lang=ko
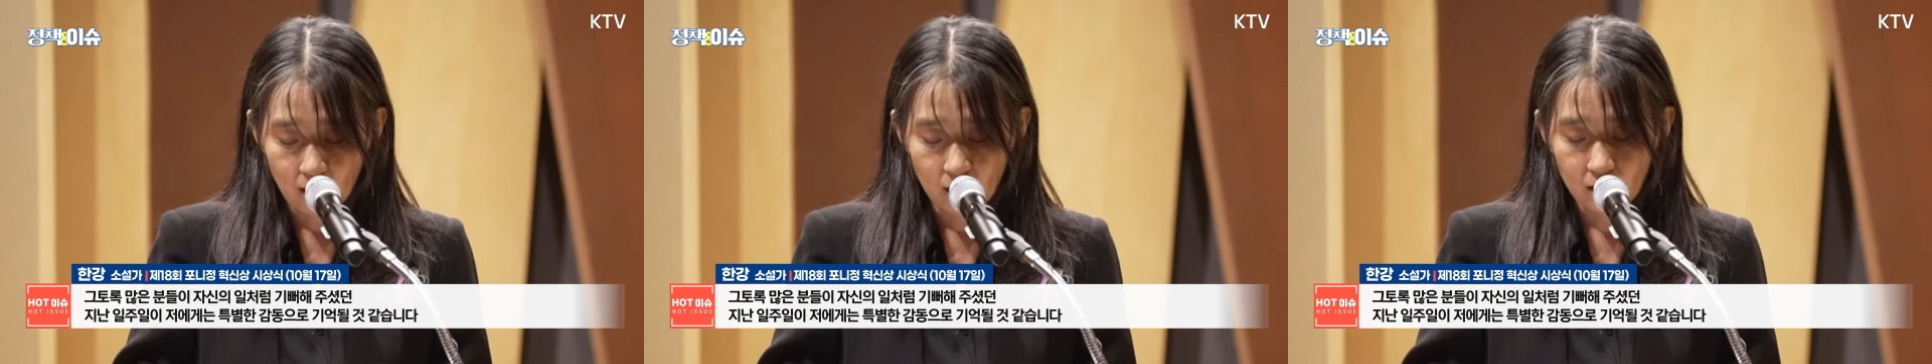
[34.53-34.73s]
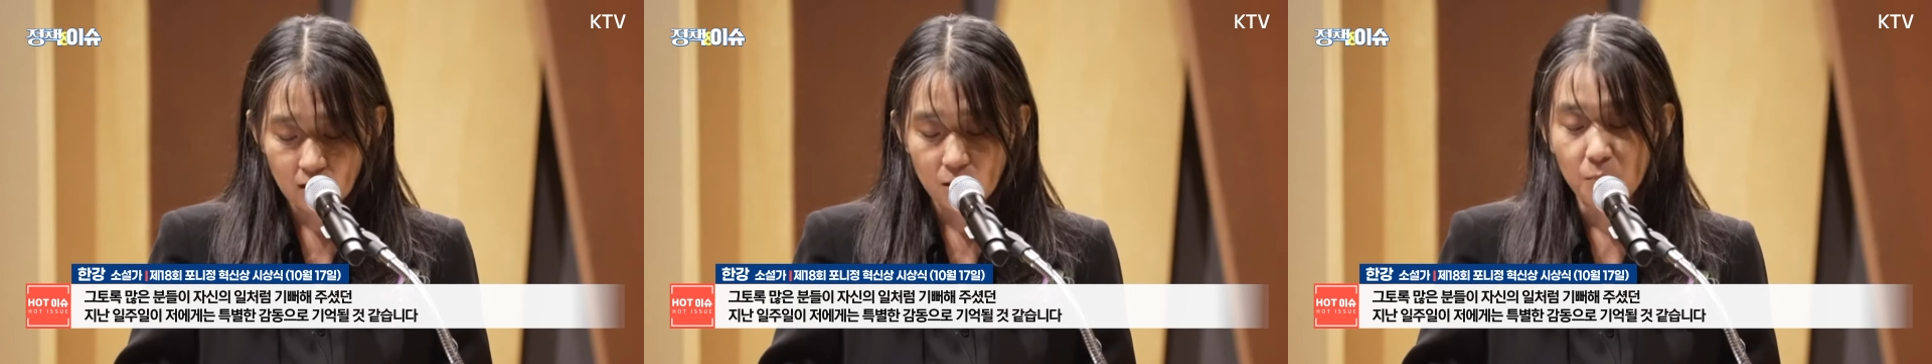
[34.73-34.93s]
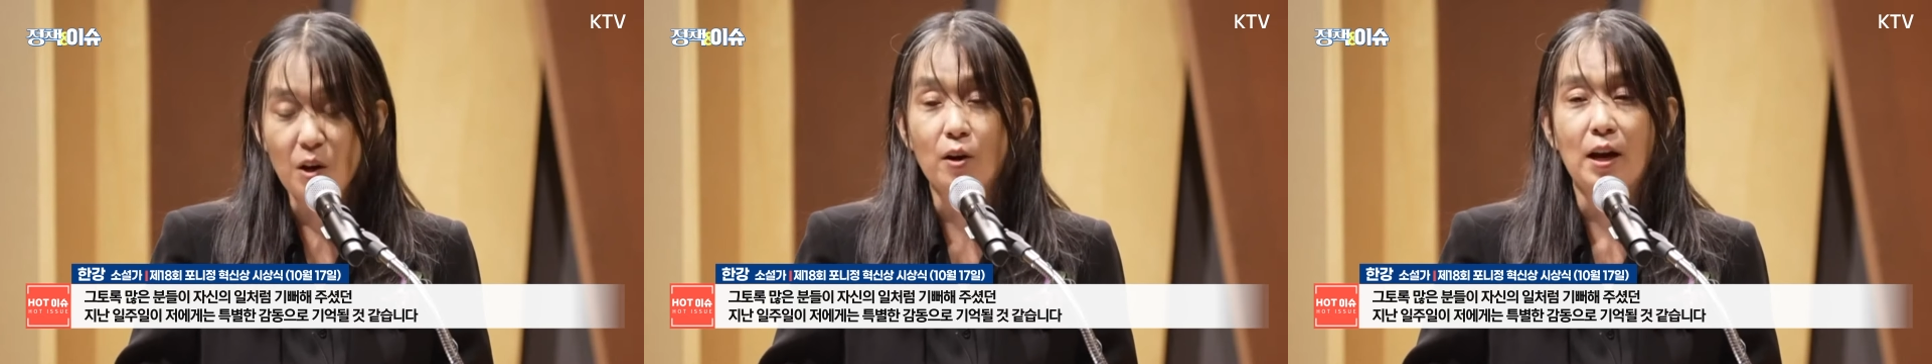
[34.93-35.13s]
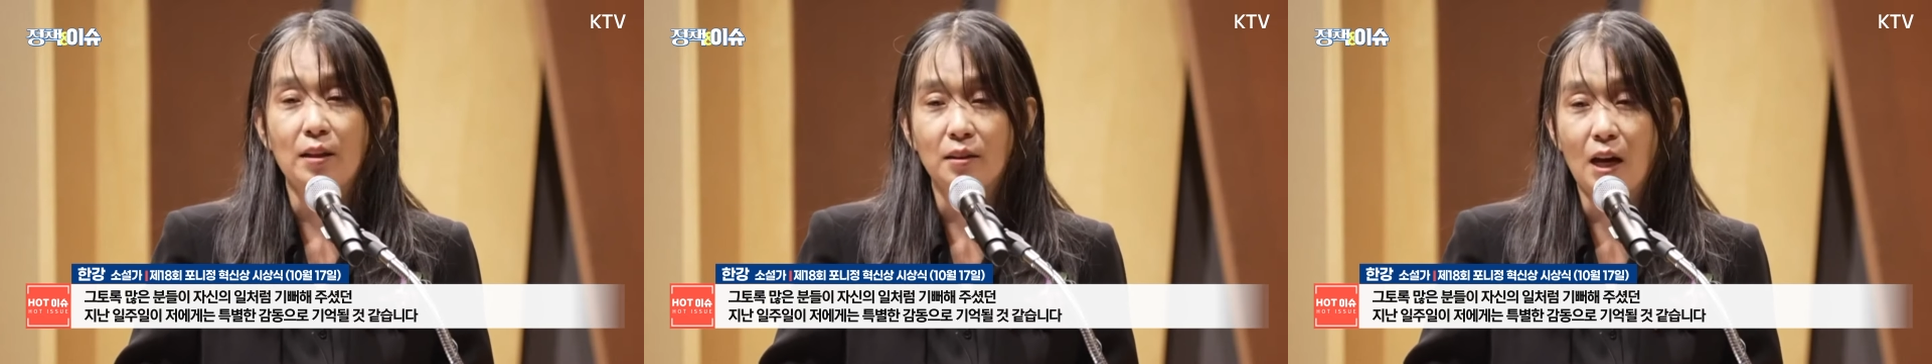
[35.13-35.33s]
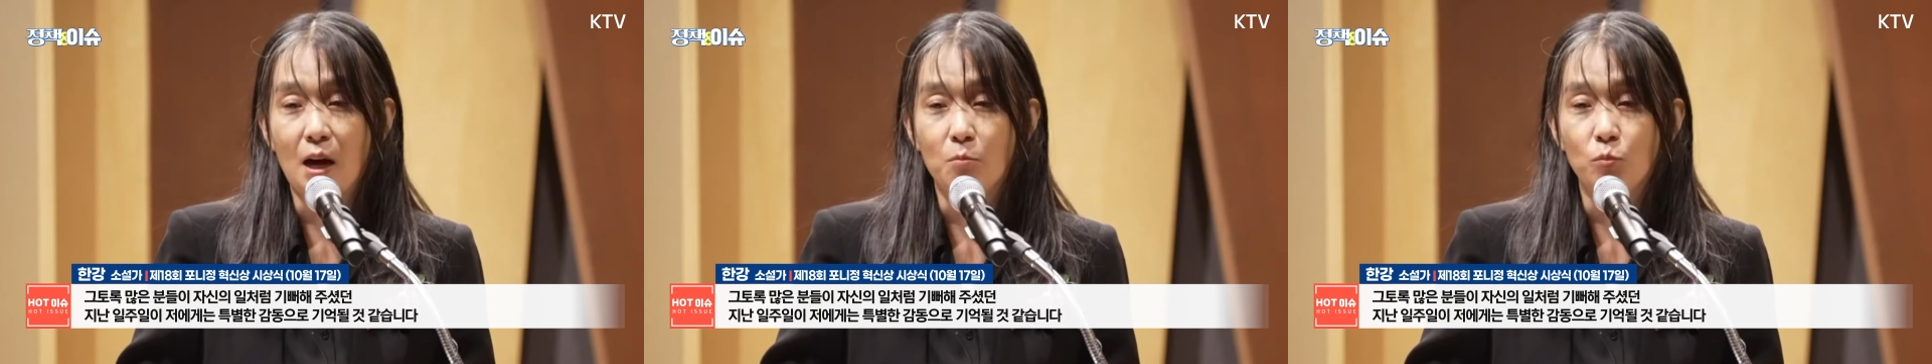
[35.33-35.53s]
특별한
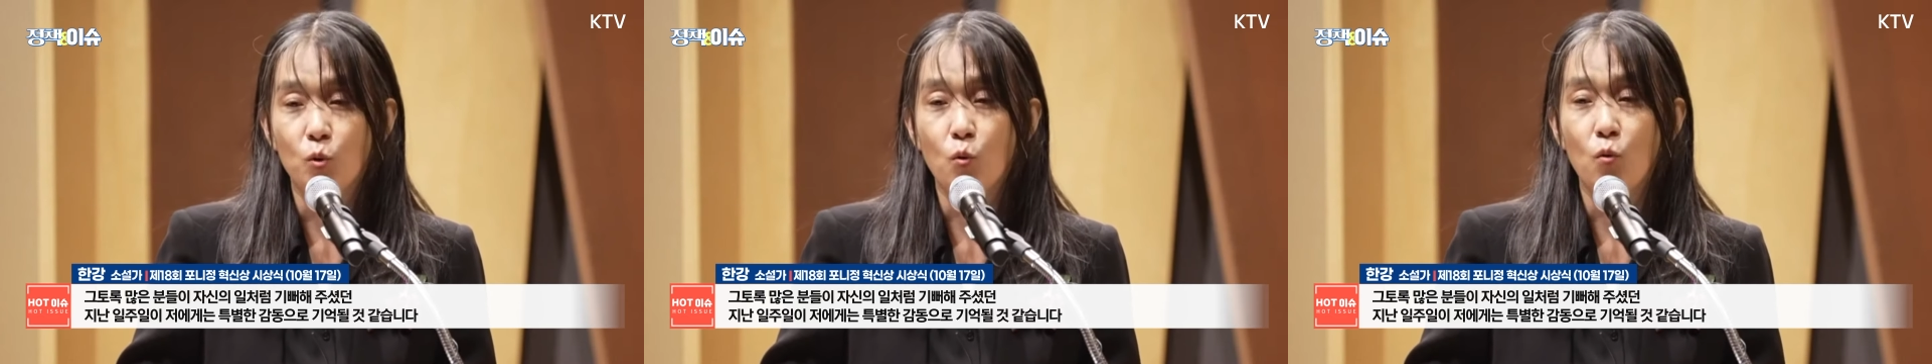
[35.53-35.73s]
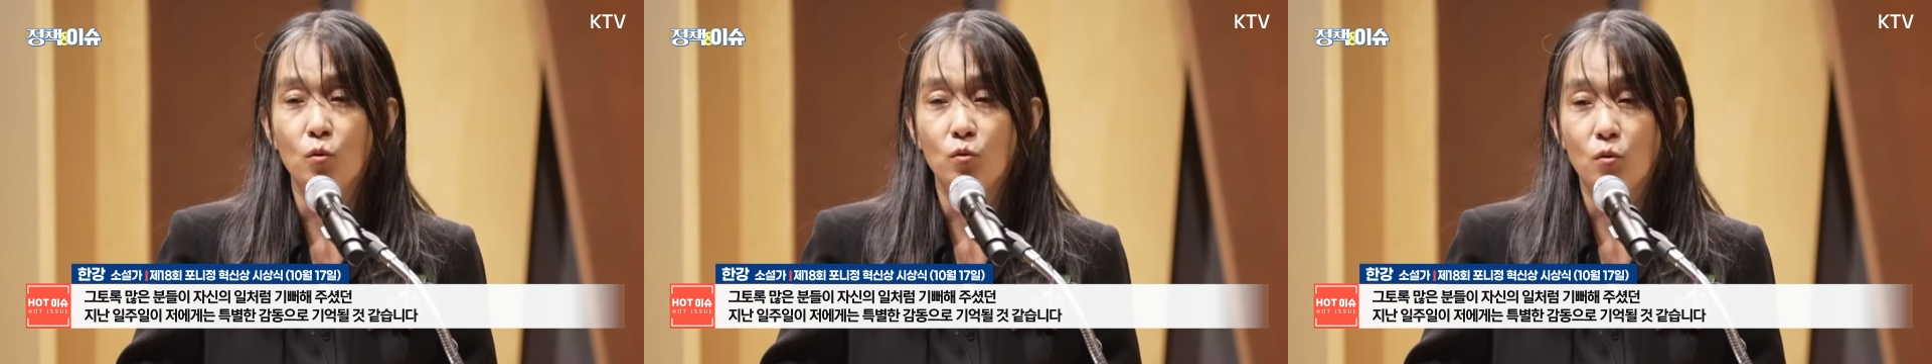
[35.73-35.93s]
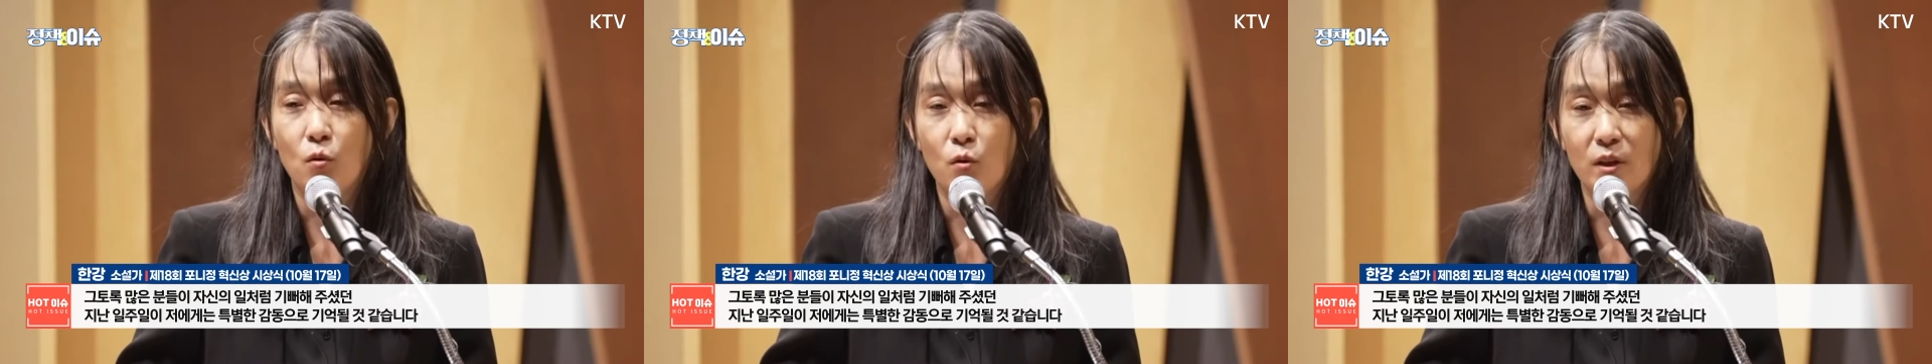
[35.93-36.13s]
감동으로